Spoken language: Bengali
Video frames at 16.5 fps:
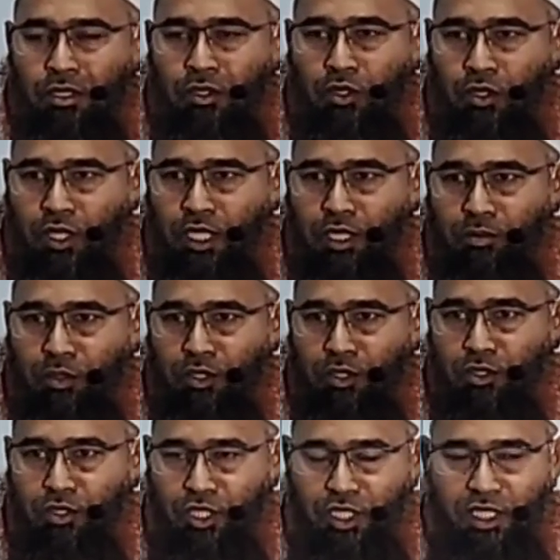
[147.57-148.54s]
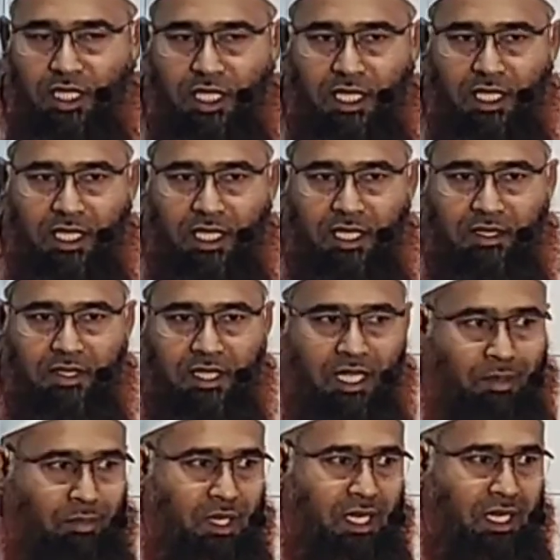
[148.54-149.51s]
নয় এবং দশ তারিখে
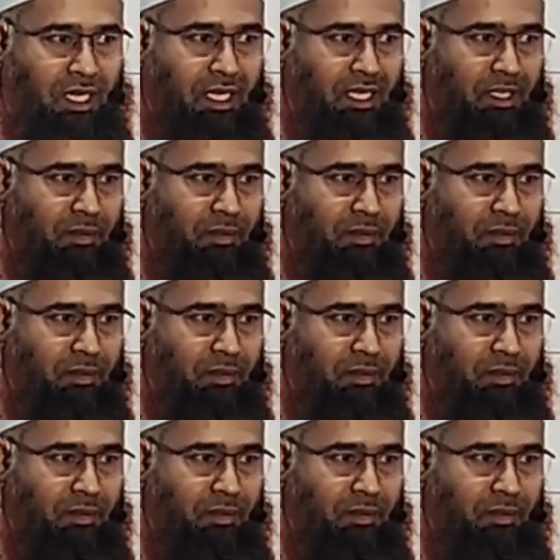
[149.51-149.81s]
সিয়াম রাখা